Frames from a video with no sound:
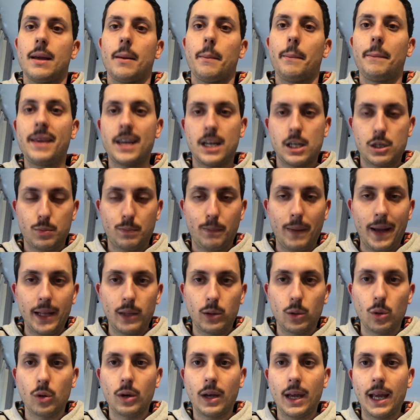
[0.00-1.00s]
mi
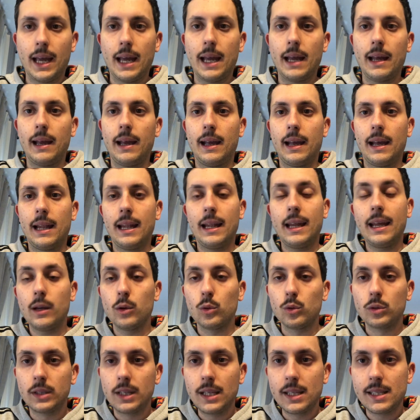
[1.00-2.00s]
aspetto che eh, le
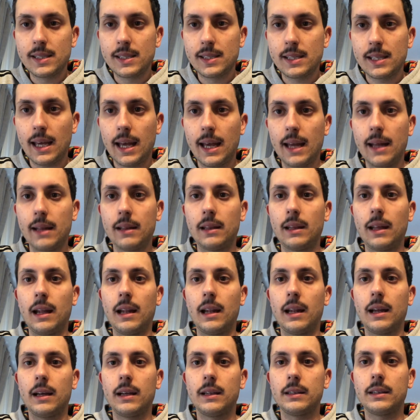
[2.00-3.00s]
notizie
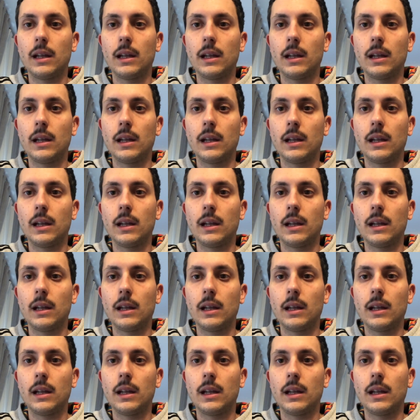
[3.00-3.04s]
del,